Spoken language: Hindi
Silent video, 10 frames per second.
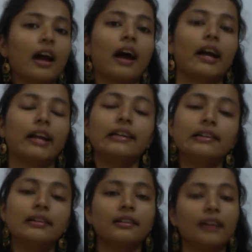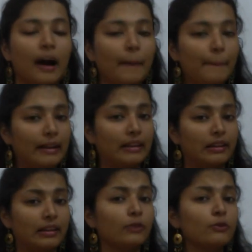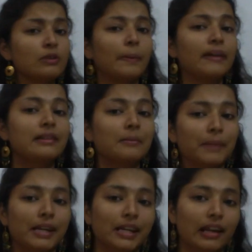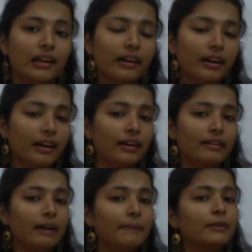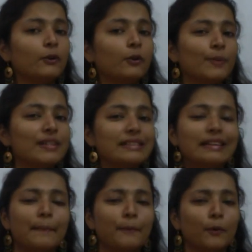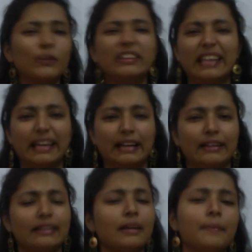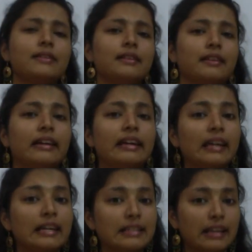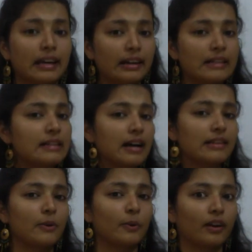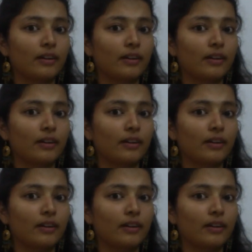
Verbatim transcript: एंड अब बात करते हैं दूसरे पर्सन बी की अब इन दोनों में से आपको देख कर क्या पता चल रहा है कि किसके हेयर ज्यादा होंगे